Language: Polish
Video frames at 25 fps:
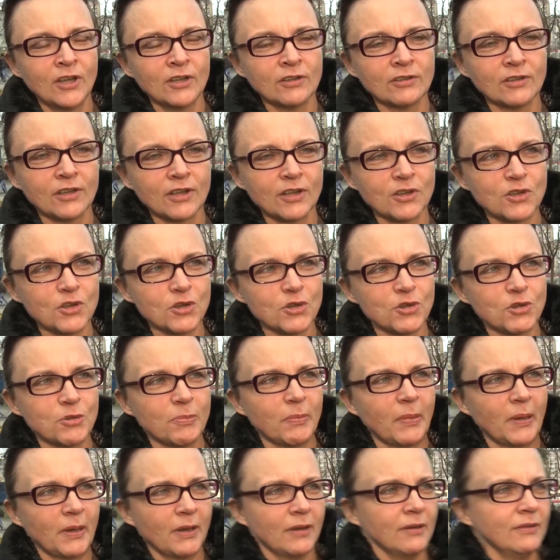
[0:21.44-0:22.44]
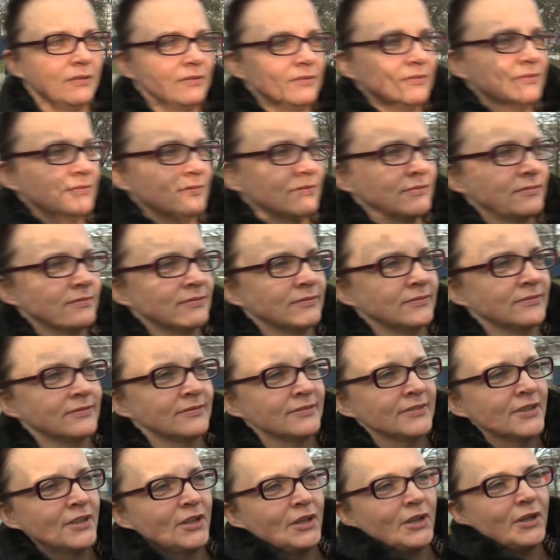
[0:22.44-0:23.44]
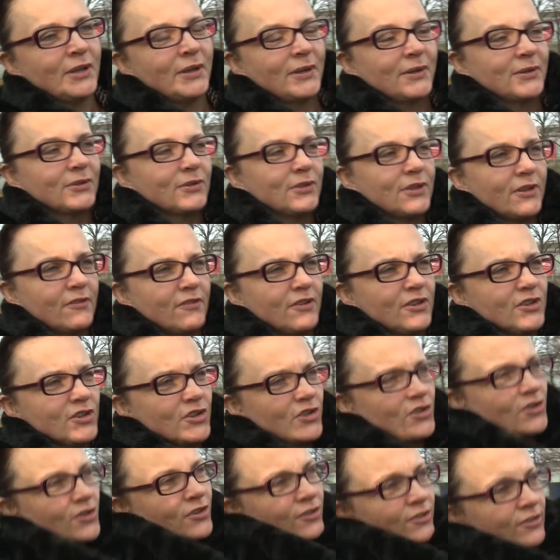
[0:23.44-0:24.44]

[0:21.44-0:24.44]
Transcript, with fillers: 40 parę? Blisko. 9?